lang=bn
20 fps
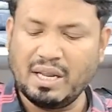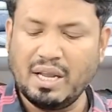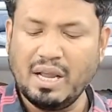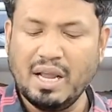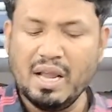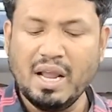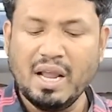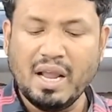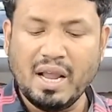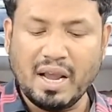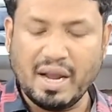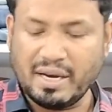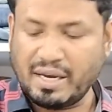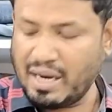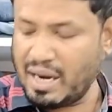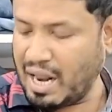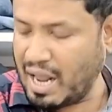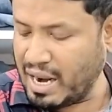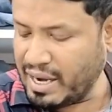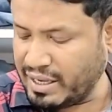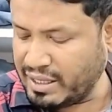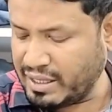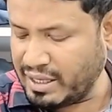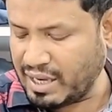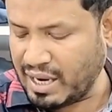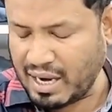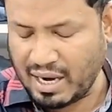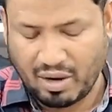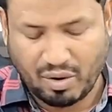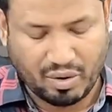এটার আরেকটি কালার
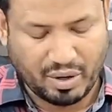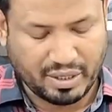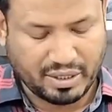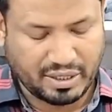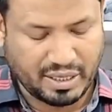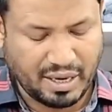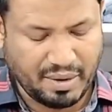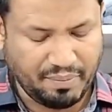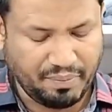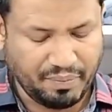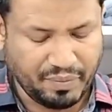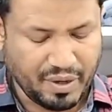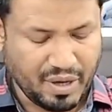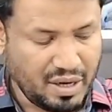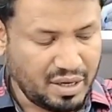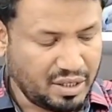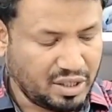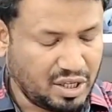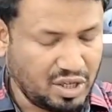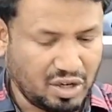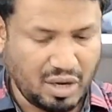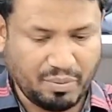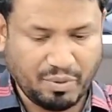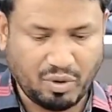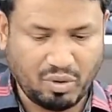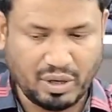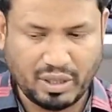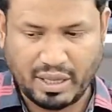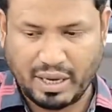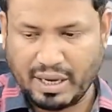রয়েছে সেটা আমি খুলে
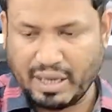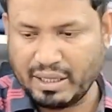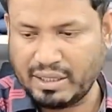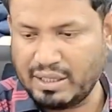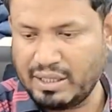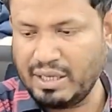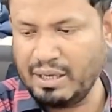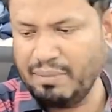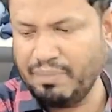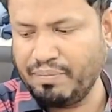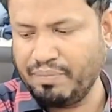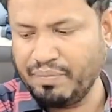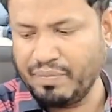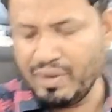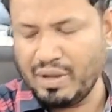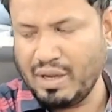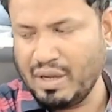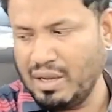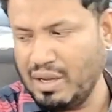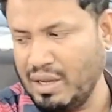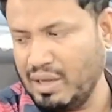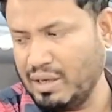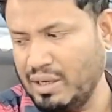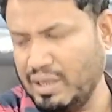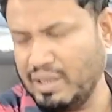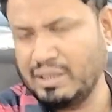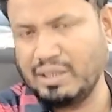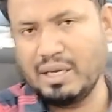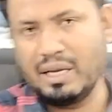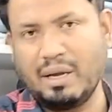দেখাচ্ছি ঠিক আছে
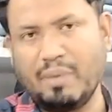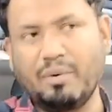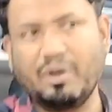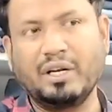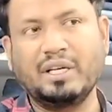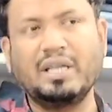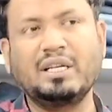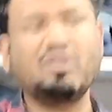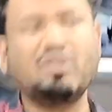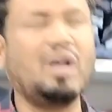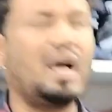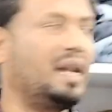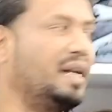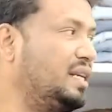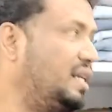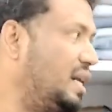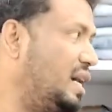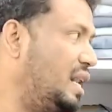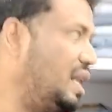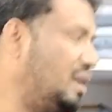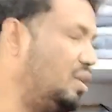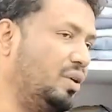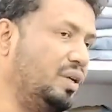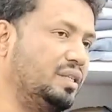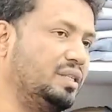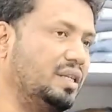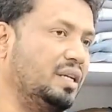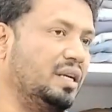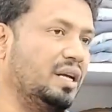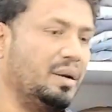এবং তো আরেকটা কালার রয়েছে
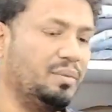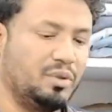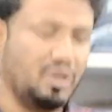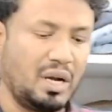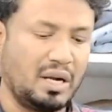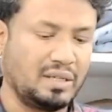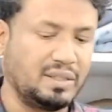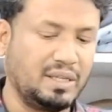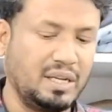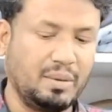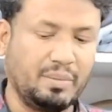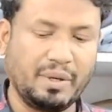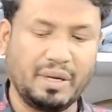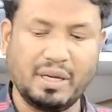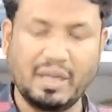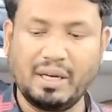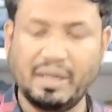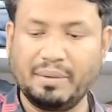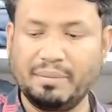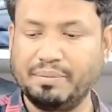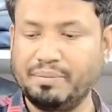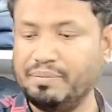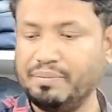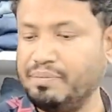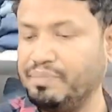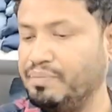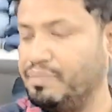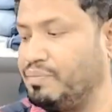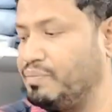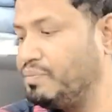তো আনছিলাম এখানে
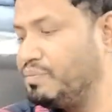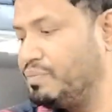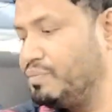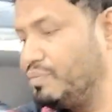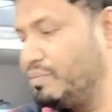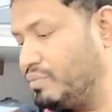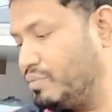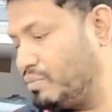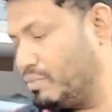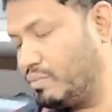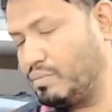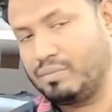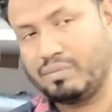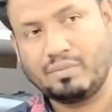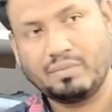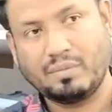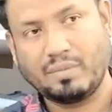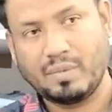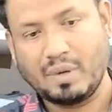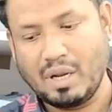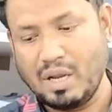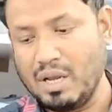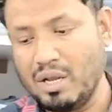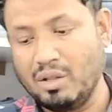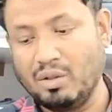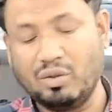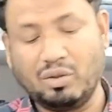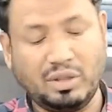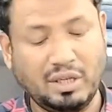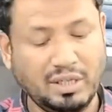এই
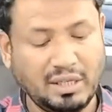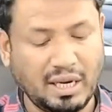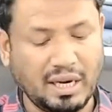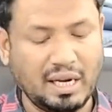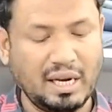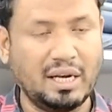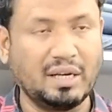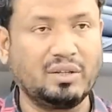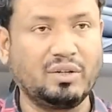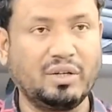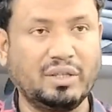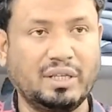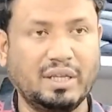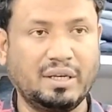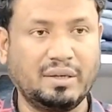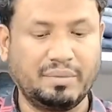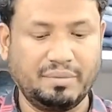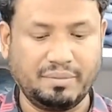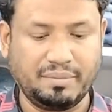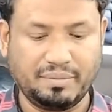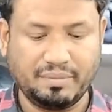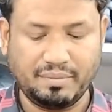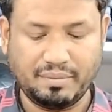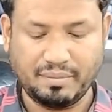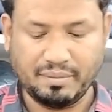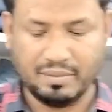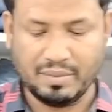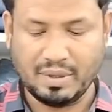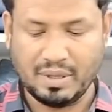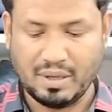তিনটা কালার তো এটা এই
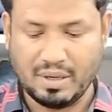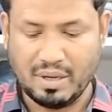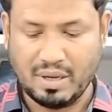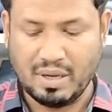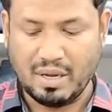আনছিলাম এই